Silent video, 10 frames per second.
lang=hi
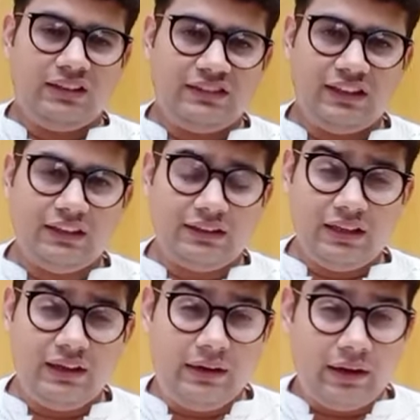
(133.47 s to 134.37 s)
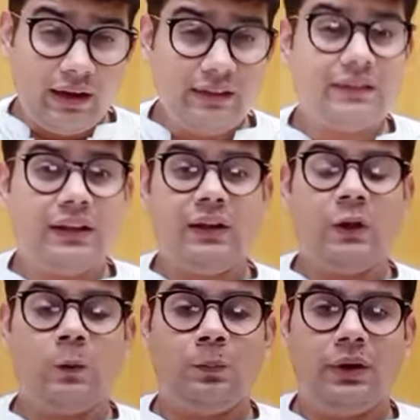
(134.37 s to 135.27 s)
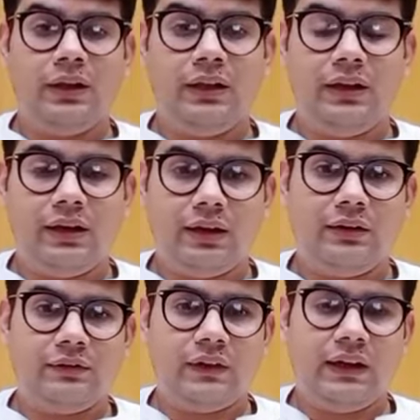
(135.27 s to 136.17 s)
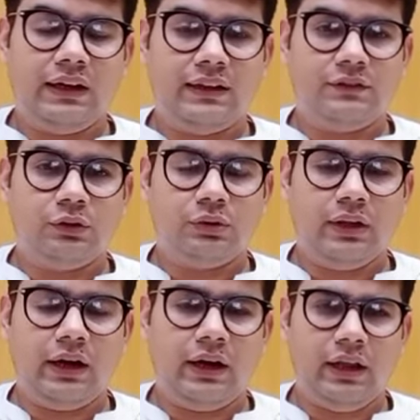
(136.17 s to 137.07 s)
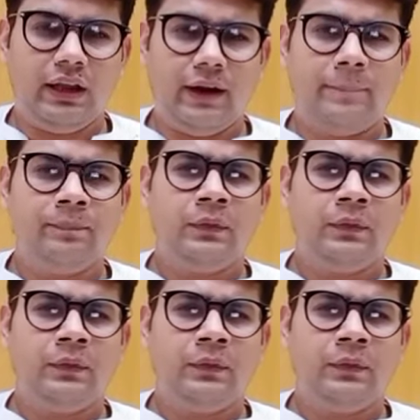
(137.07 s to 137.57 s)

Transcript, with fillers: ज़्यादातर ड्राई स्किन के ऊपर ही रिंकल्स फाइन लाइन्स होते हैं ठीक है ना